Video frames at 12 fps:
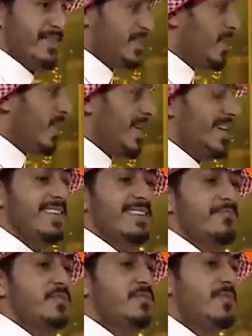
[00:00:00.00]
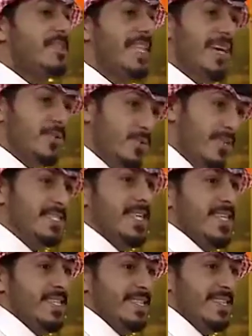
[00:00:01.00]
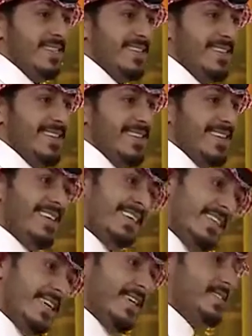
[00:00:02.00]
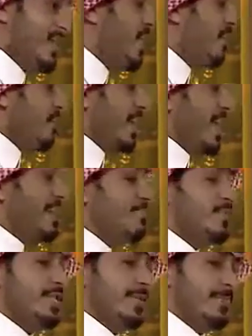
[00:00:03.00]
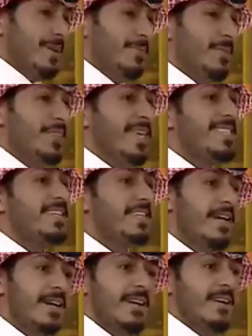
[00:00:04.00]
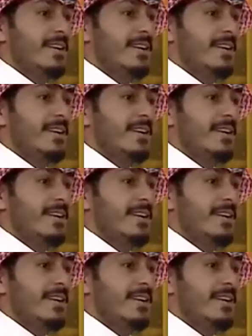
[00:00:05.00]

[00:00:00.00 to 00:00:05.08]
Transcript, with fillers: تضحك بتشوفين لا تقولين سعيده صح ليش؟ فهذا المجتمع مثلت انه